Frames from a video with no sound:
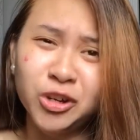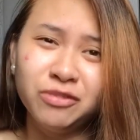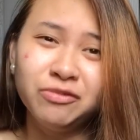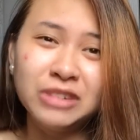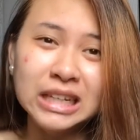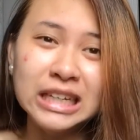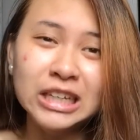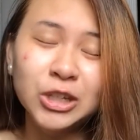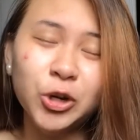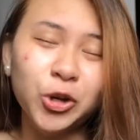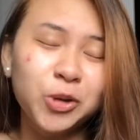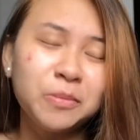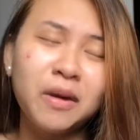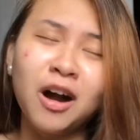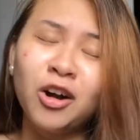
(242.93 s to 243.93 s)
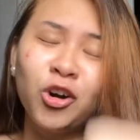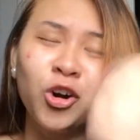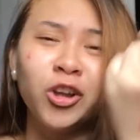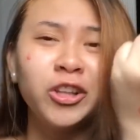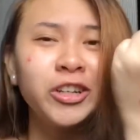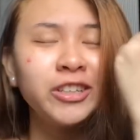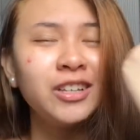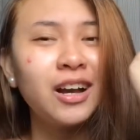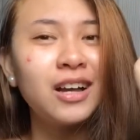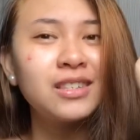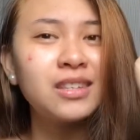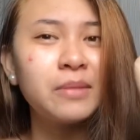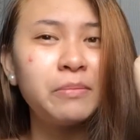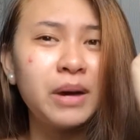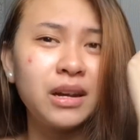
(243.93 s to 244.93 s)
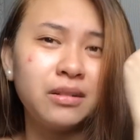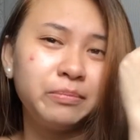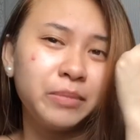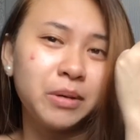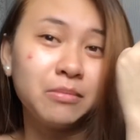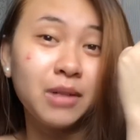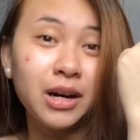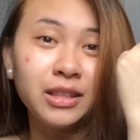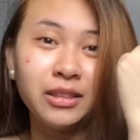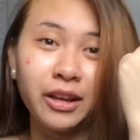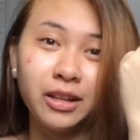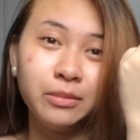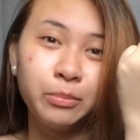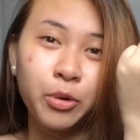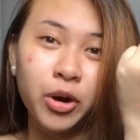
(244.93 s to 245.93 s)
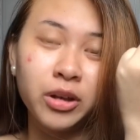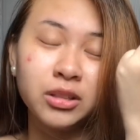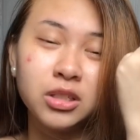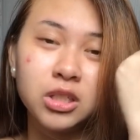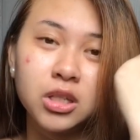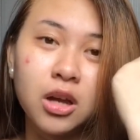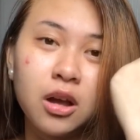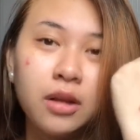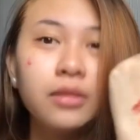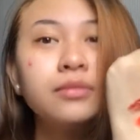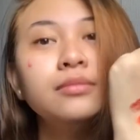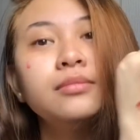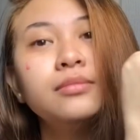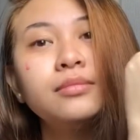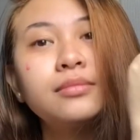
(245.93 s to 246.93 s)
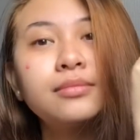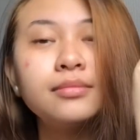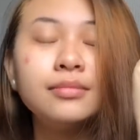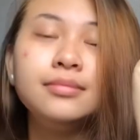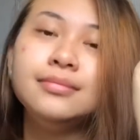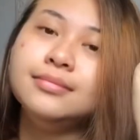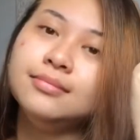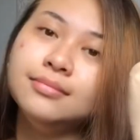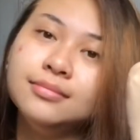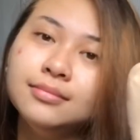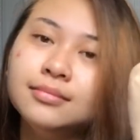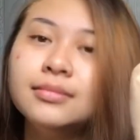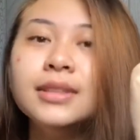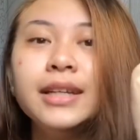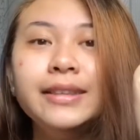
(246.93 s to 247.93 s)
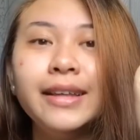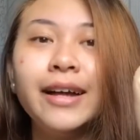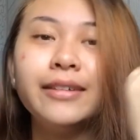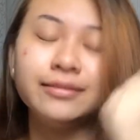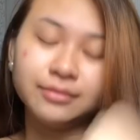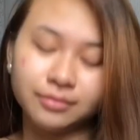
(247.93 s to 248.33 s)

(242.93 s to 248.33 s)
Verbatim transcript: yun, feeling ko yung mga color niya kasi parang pang mga night party siya. Ganda.